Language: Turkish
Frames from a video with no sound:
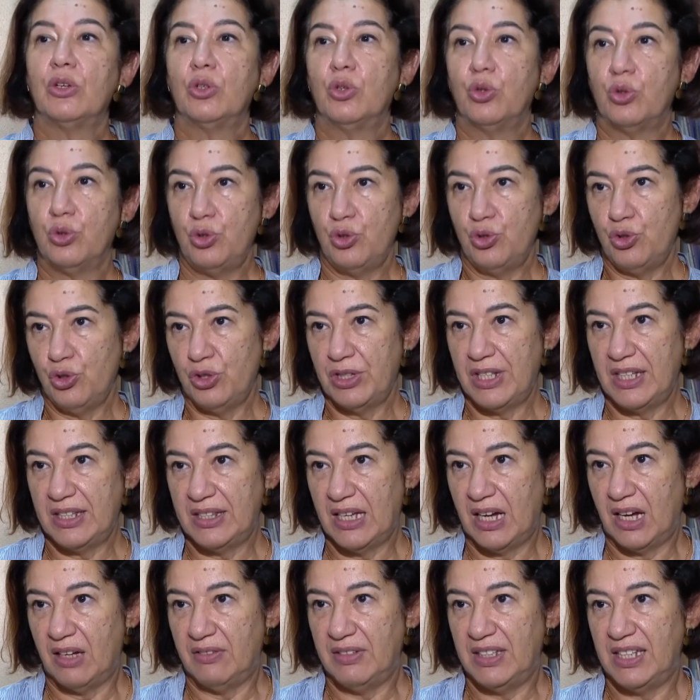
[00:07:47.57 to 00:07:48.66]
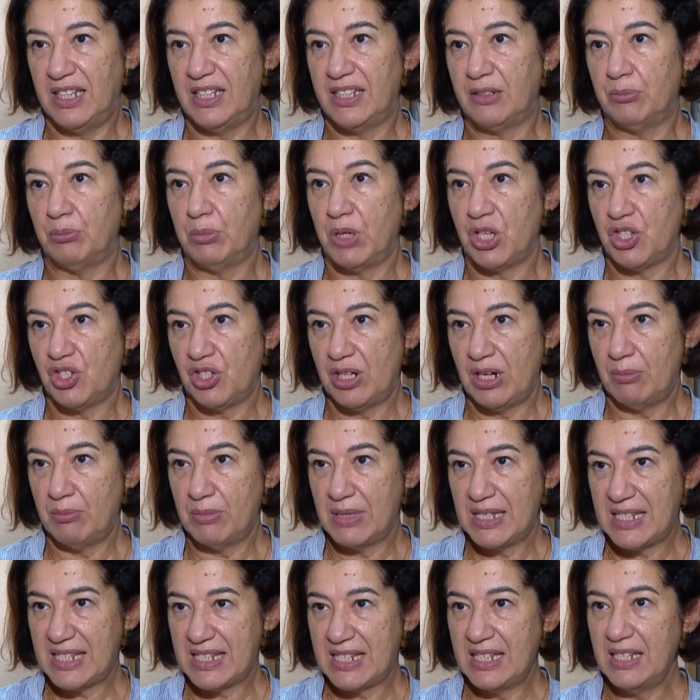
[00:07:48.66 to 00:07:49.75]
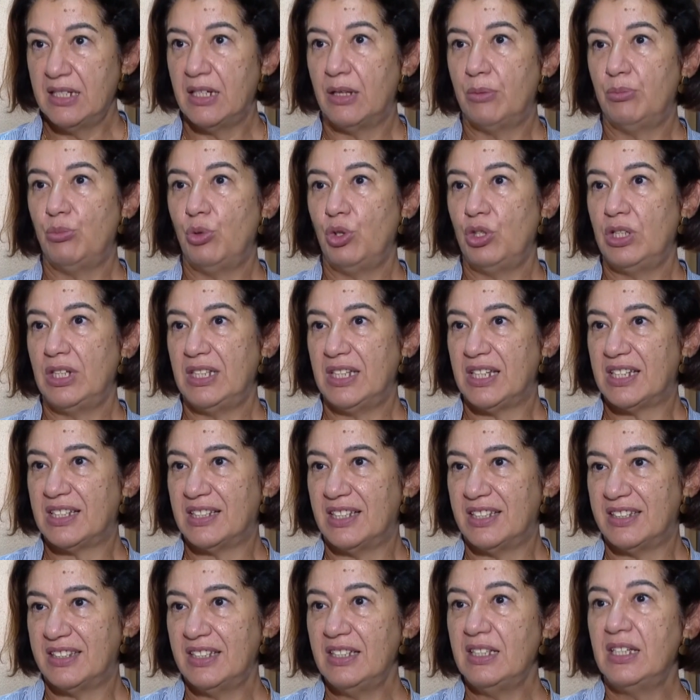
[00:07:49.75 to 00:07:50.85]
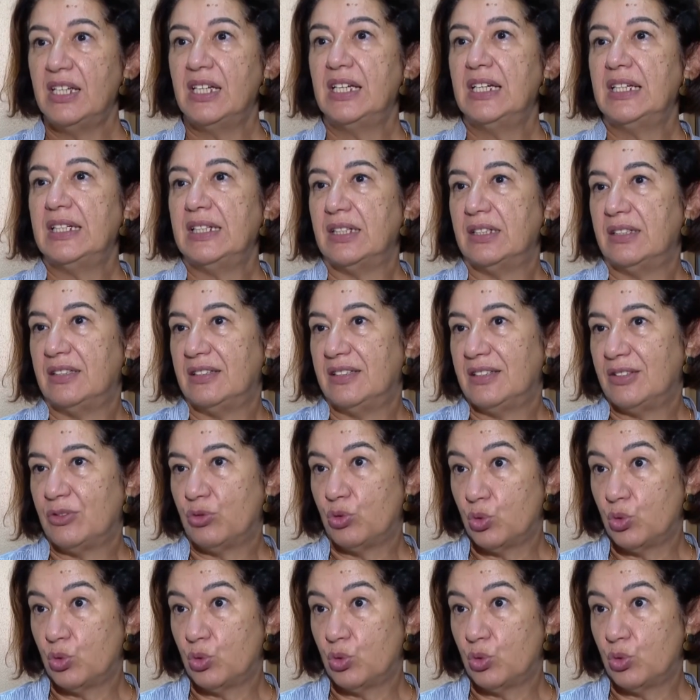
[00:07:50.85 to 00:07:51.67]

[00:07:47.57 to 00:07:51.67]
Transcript: koruyucu tedavilerin başlanması böylelikle de e,